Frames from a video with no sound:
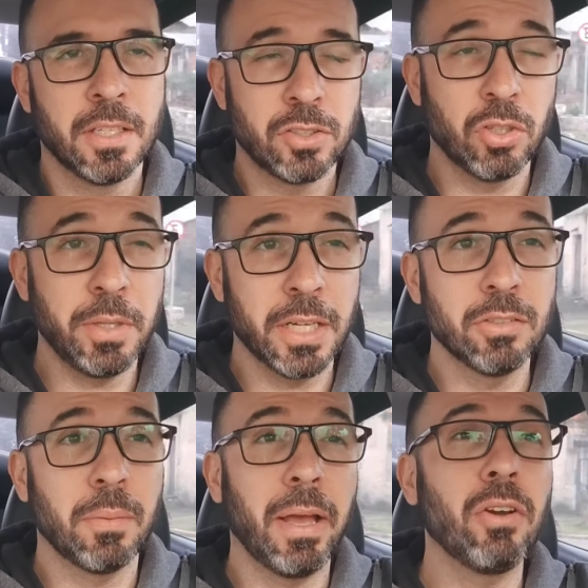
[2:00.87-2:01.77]
Se eu não me
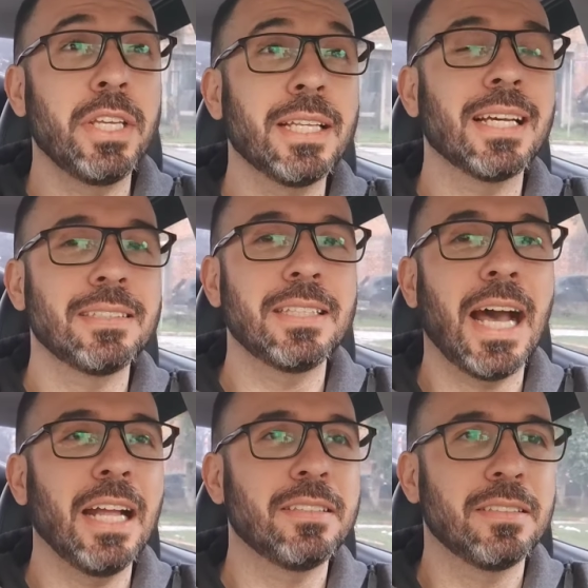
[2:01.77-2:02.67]
engano, a maioria das
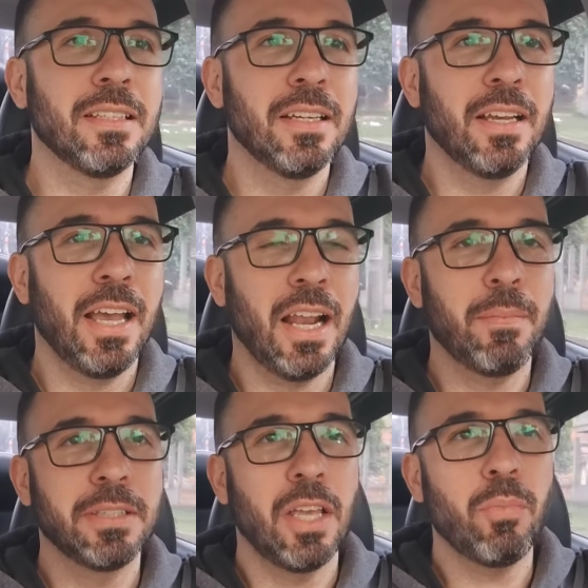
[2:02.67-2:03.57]
cidades ela
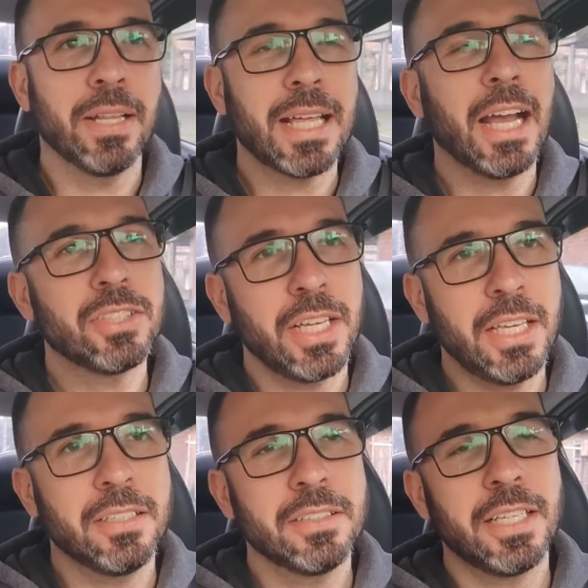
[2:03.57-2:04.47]
mantém uma taxa
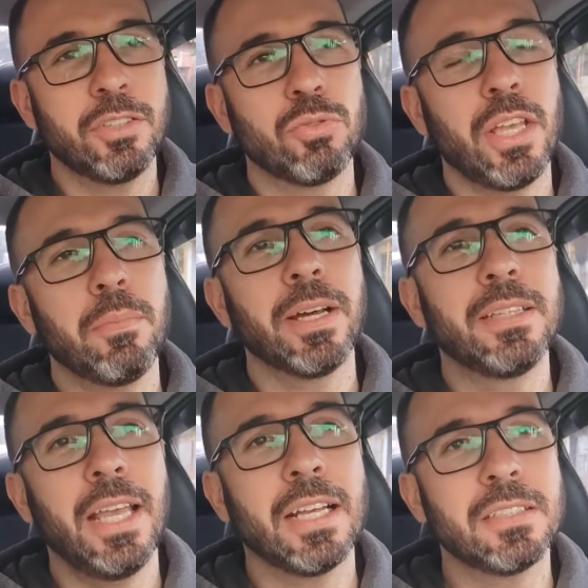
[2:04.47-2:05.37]
aí que tu tem que
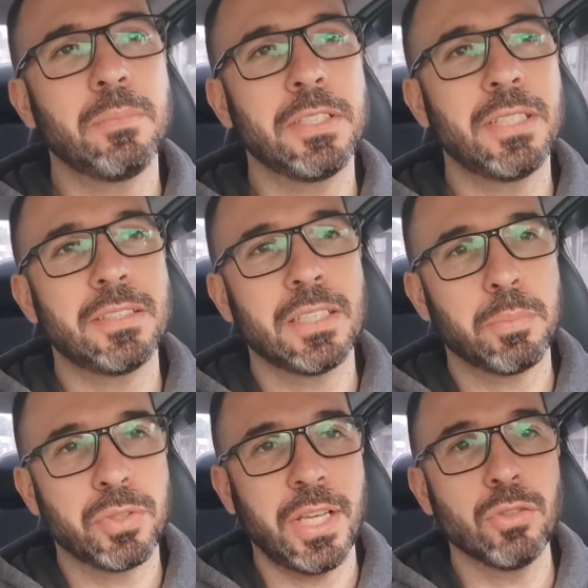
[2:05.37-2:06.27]
manter acima de
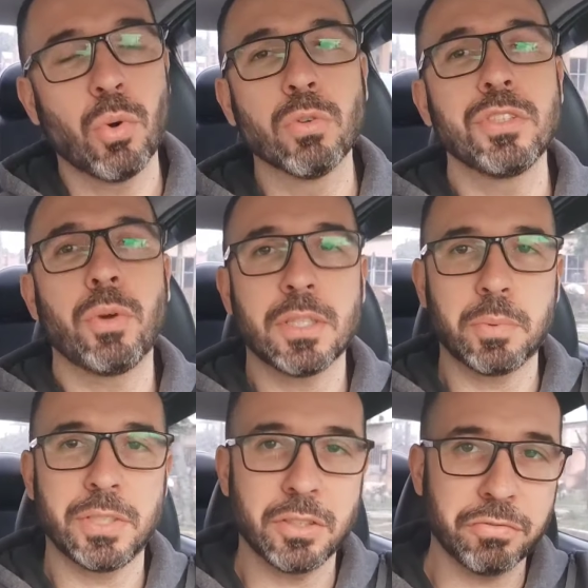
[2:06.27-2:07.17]
60% ou
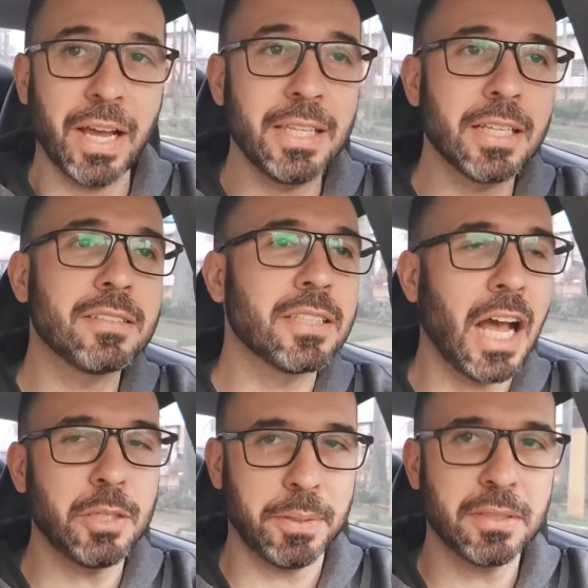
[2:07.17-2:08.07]
50%, varia de
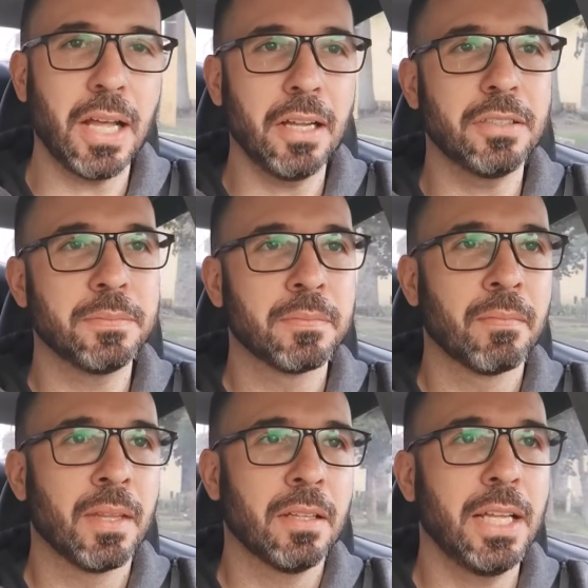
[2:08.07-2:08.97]
cidade para cidade,
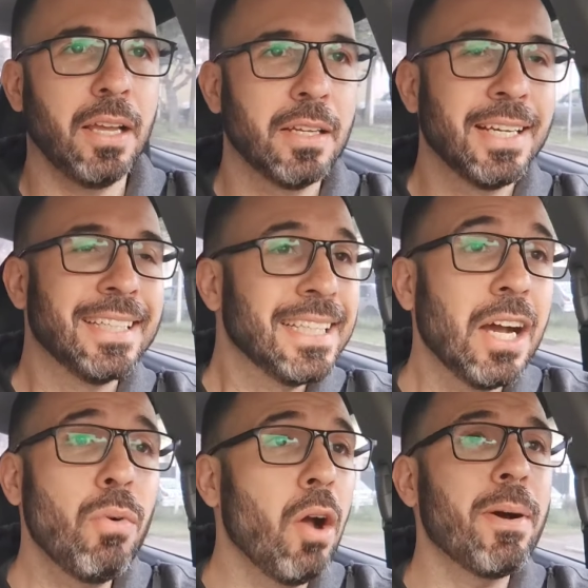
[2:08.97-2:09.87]
né?
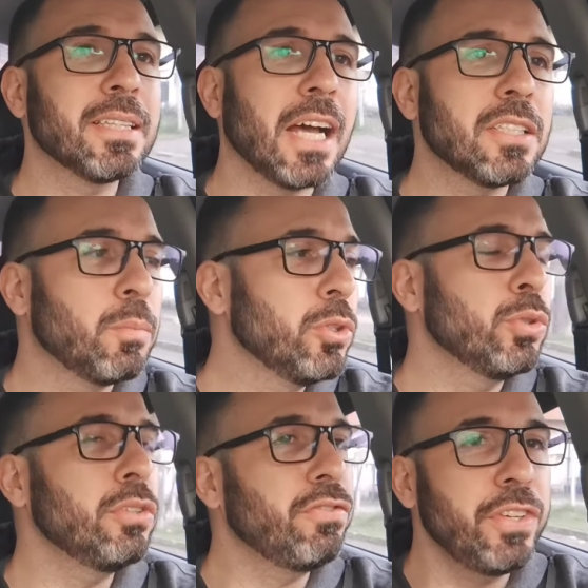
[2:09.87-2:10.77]
Não é uma taxa
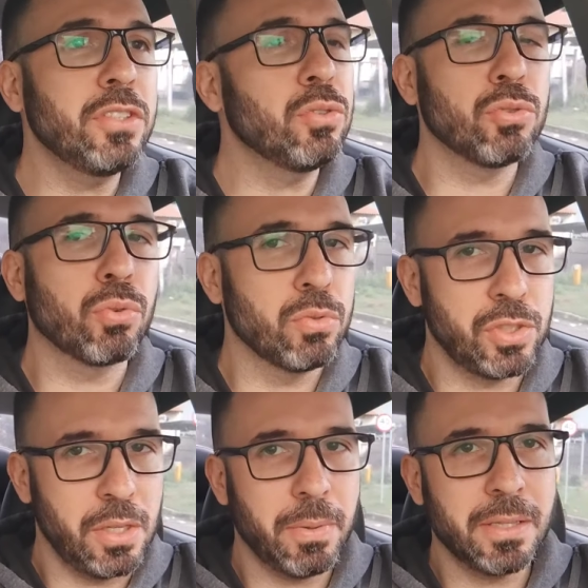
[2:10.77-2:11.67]
muito difícil de tu
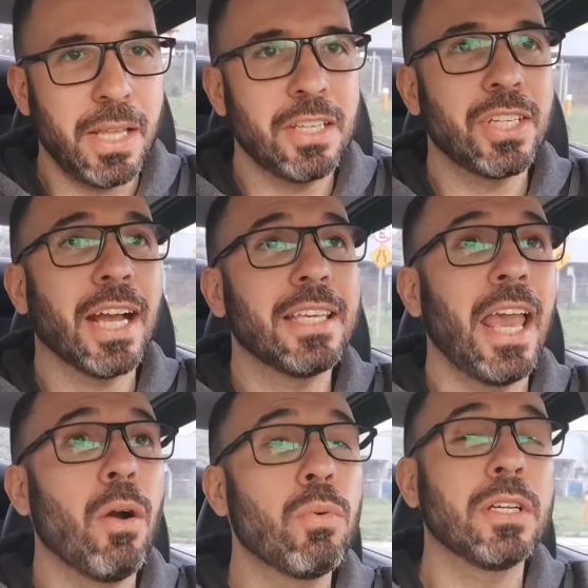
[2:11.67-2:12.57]
conseguir manter, já que
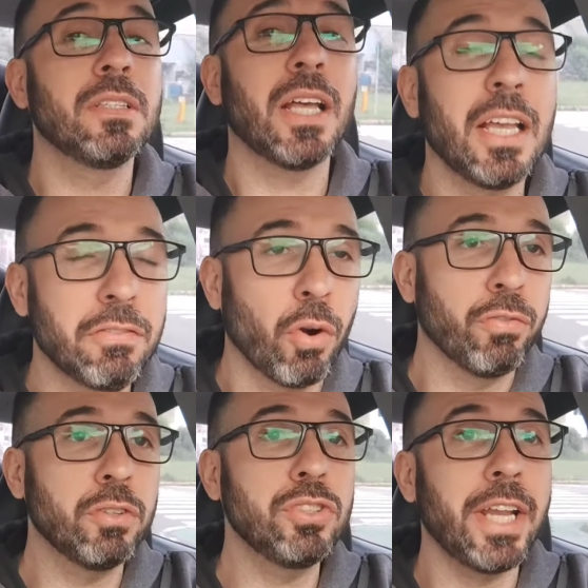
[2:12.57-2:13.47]
é o que está
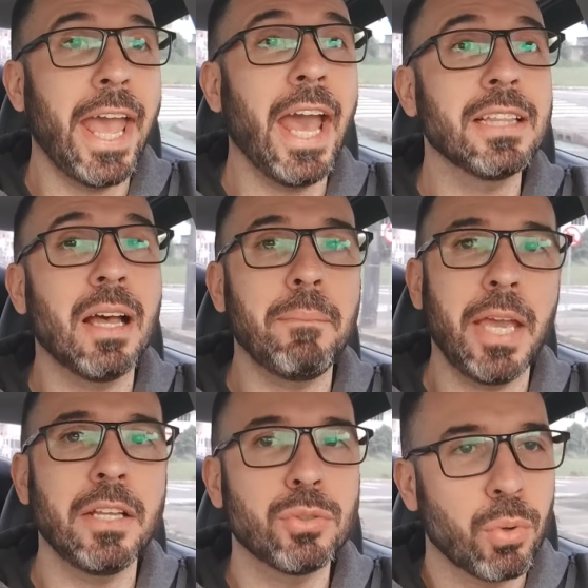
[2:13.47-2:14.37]
envolvido
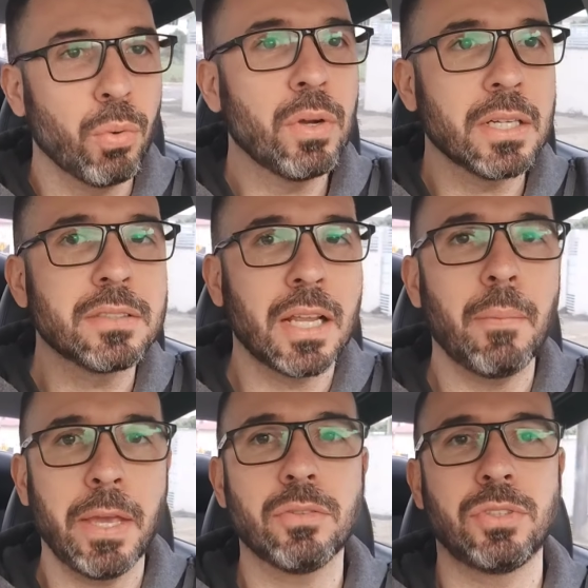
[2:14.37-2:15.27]
diretamente com o
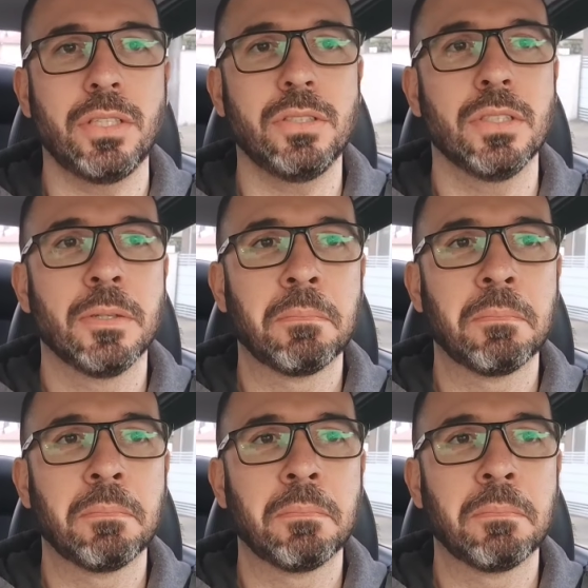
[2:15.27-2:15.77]
cancelamento, gente.